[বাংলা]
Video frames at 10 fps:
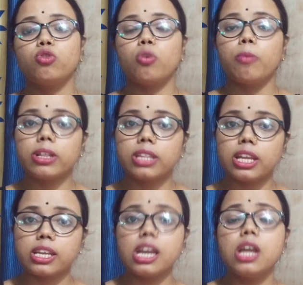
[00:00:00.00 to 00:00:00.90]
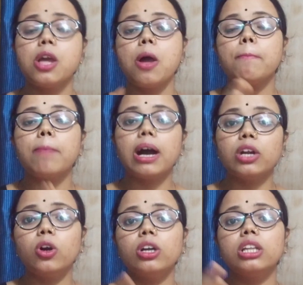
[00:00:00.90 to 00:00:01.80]
সময় থেকে
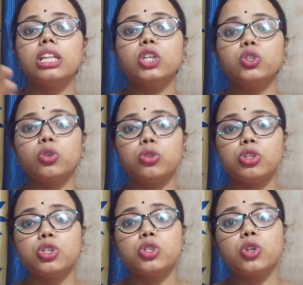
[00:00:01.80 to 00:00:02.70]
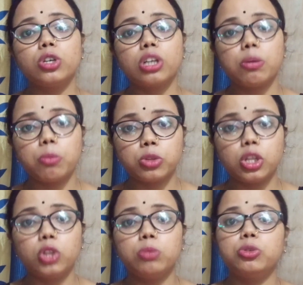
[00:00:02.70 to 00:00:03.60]
বারো ঘন্টা থেকে ছত্রিশ ঘন্টার
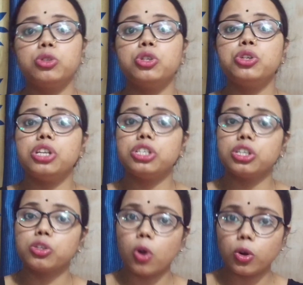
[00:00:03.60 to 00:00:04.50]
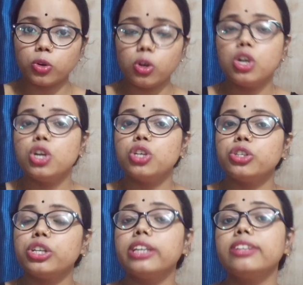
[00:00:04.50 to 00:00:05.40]
মধ্যে তুমি যদি রিলেশন করো
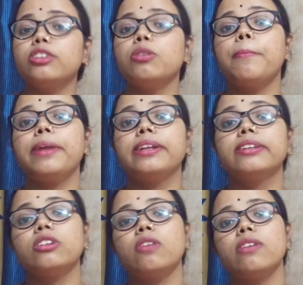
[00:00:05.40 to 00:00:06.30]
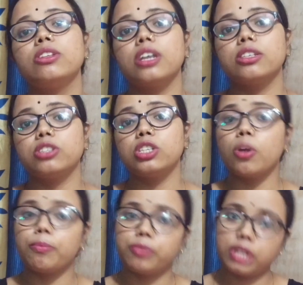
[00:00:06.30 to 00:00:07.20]
সেক্ষেত্রে তোমার প্রেগনেন্ট হওয়ার চান্সটা
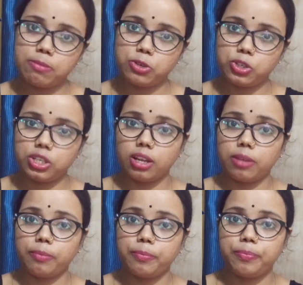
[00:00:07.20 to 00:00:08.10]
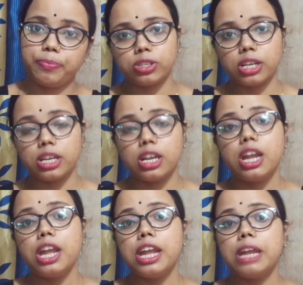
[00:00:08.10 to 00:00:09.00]
সব থেকে বেশি থাকে যায়
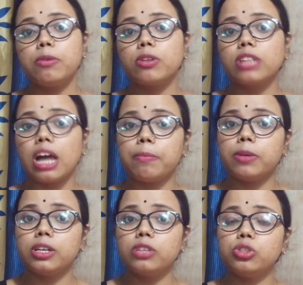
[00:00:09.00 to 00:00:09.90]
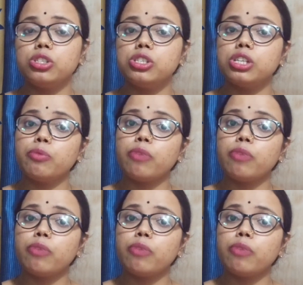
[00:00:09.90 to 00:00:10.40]
এবং তারপরে যদি সেটা